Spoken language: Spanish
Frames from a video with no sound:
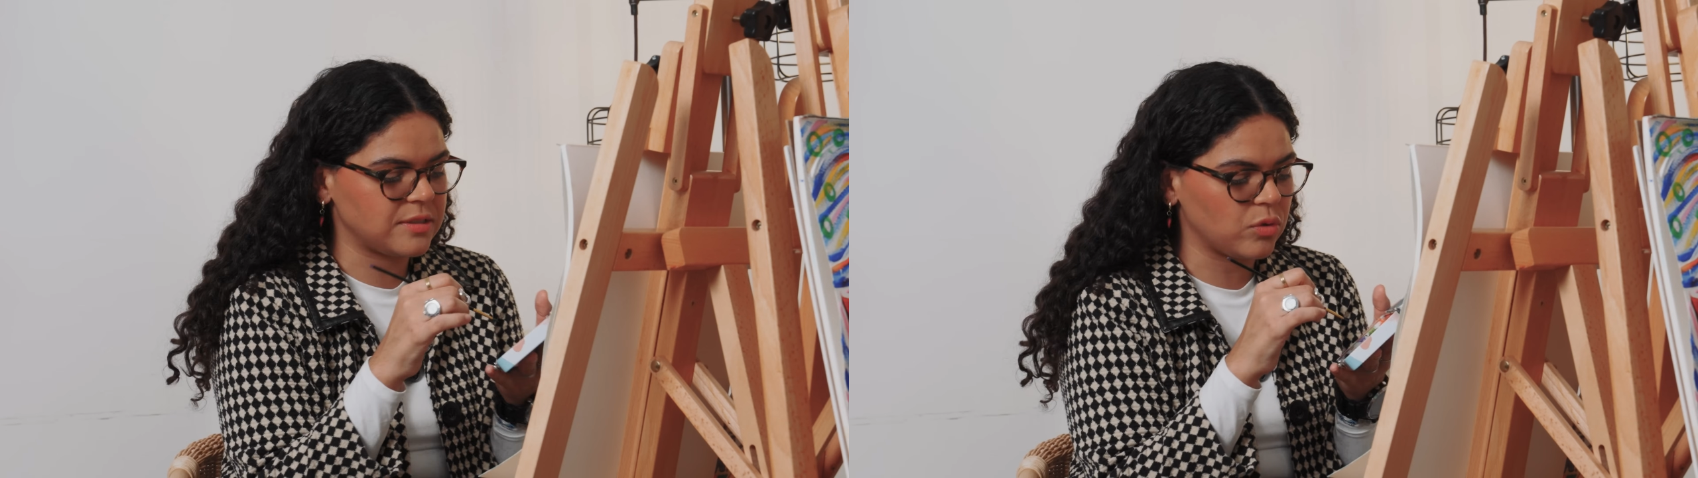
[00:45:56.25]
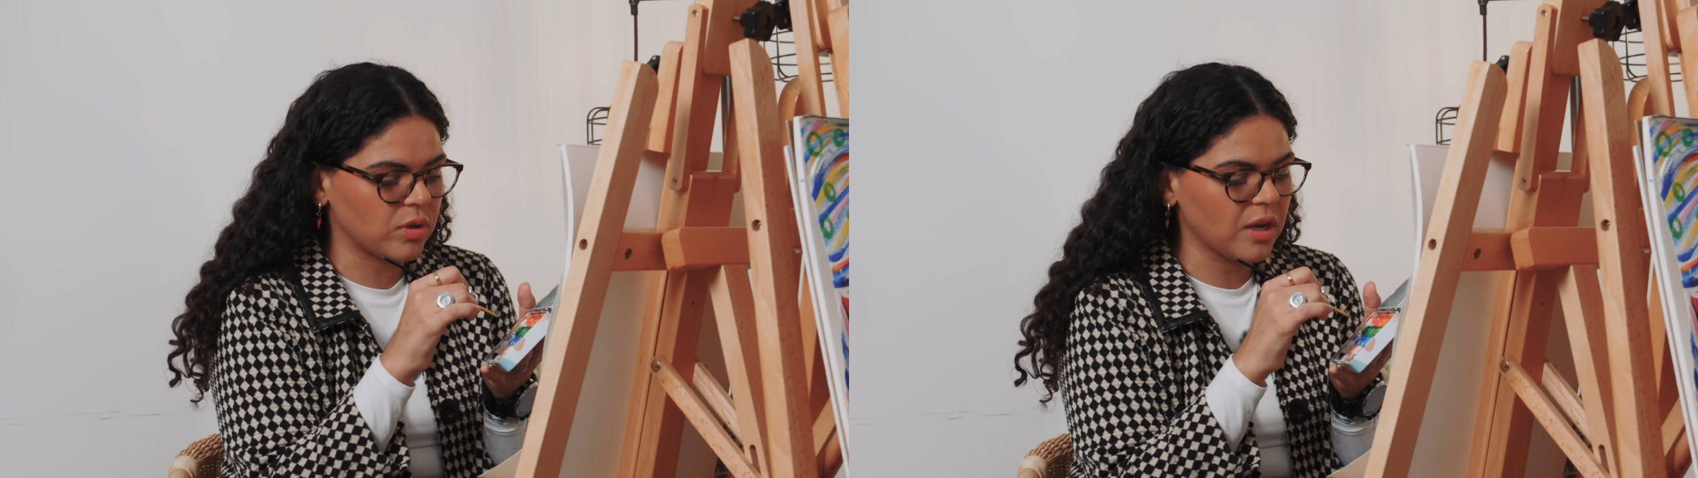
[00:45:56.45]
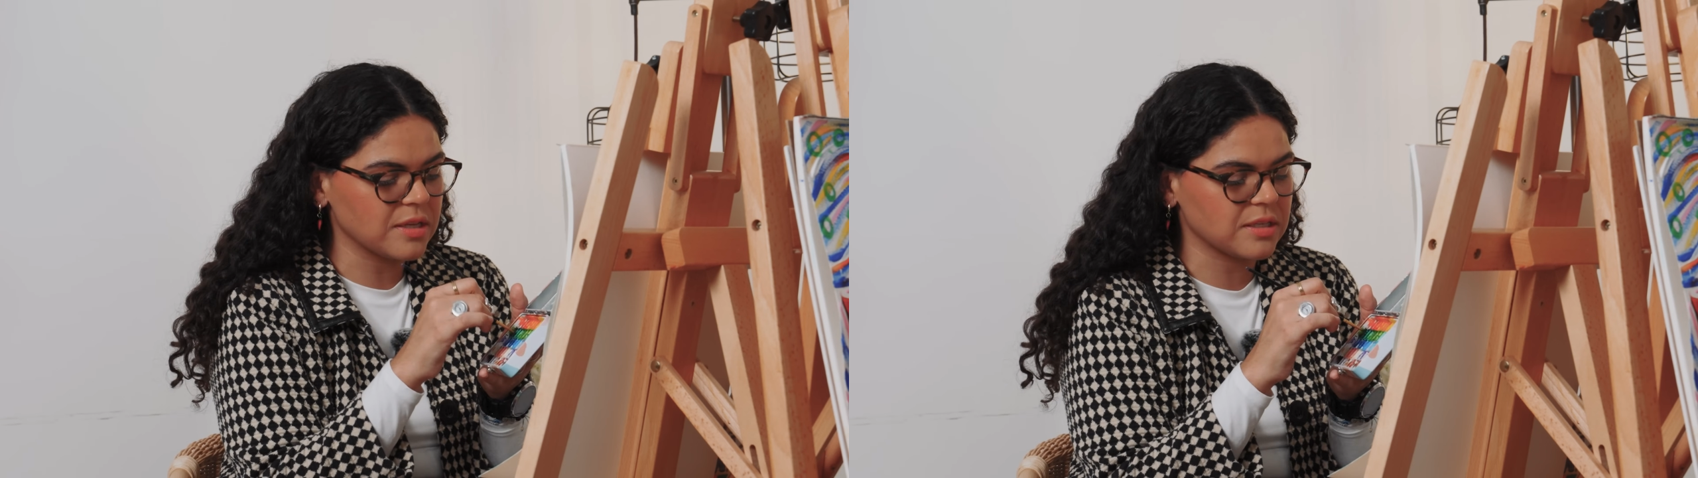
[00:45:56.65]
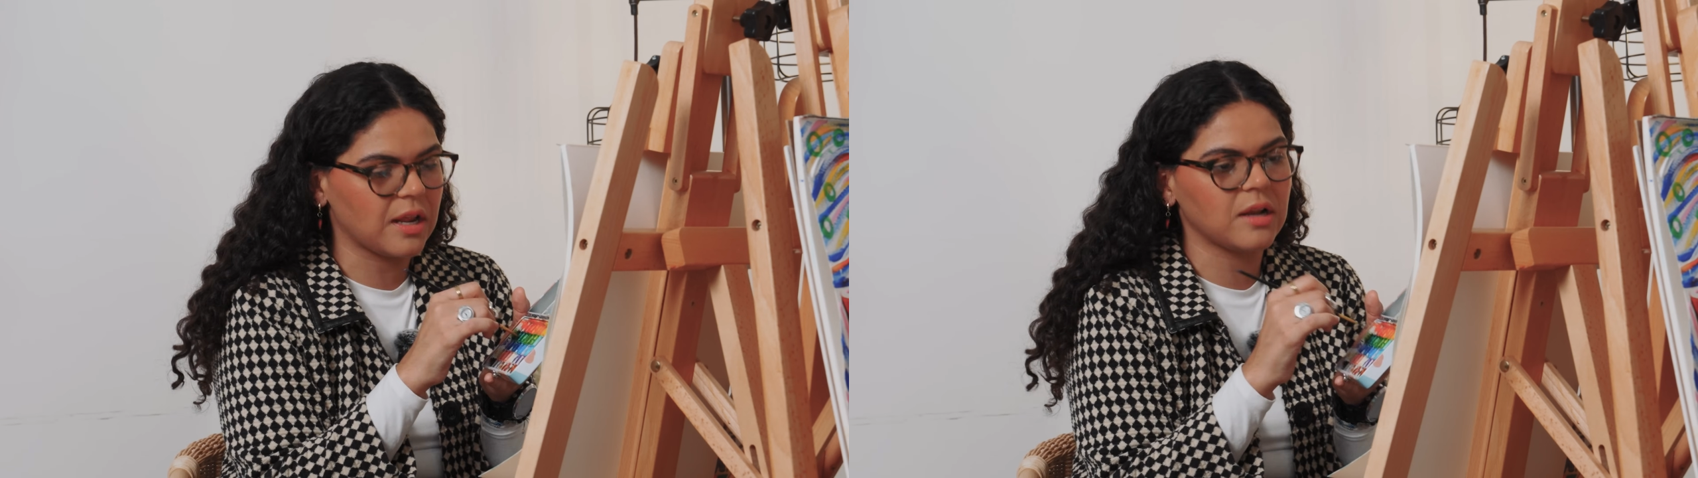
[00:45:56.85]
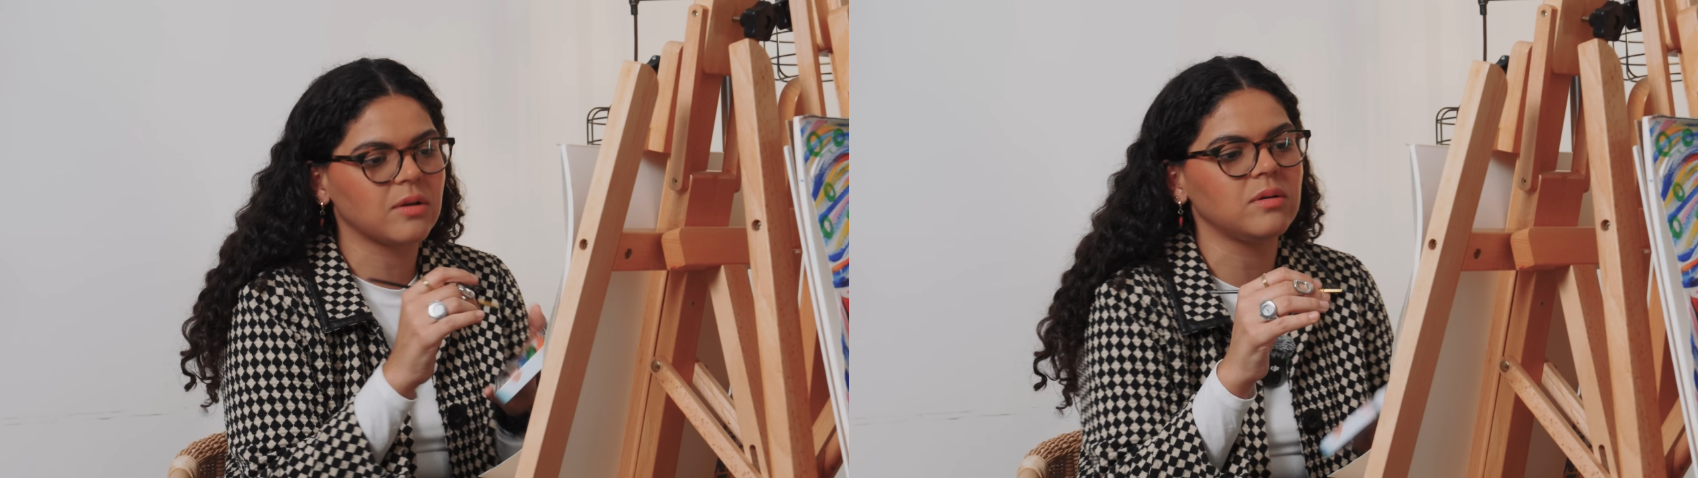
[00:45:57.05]
Si tú quieres hacer
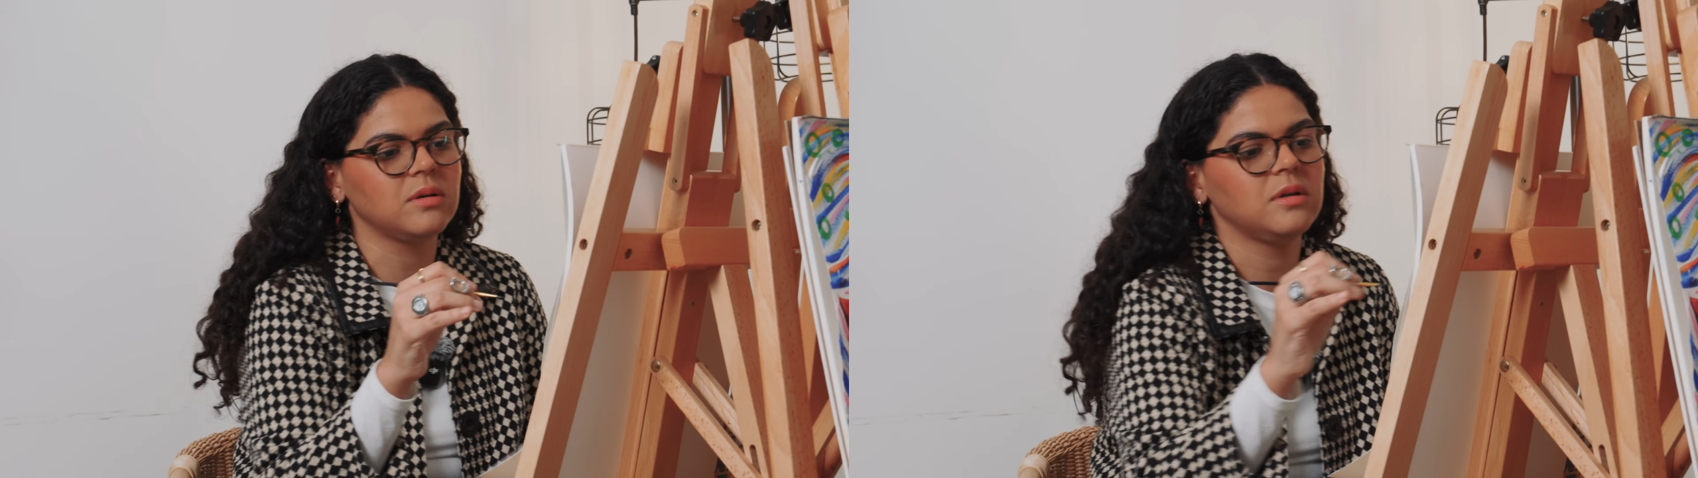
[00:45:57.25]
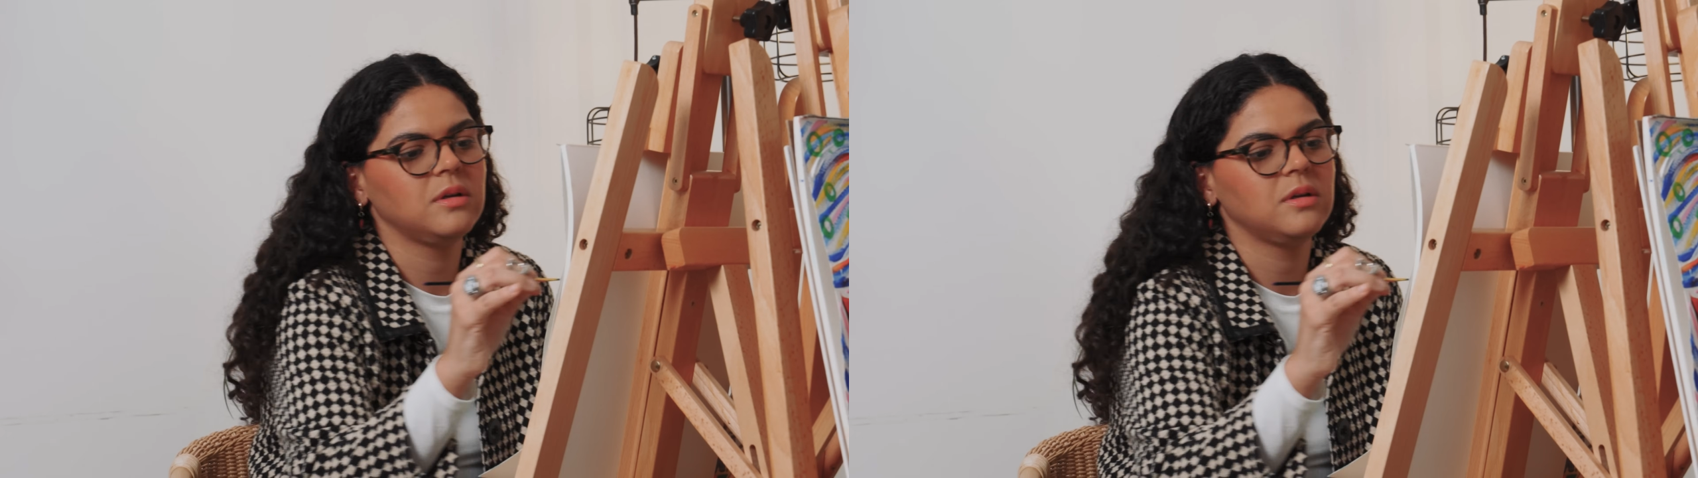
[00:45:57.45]
algo,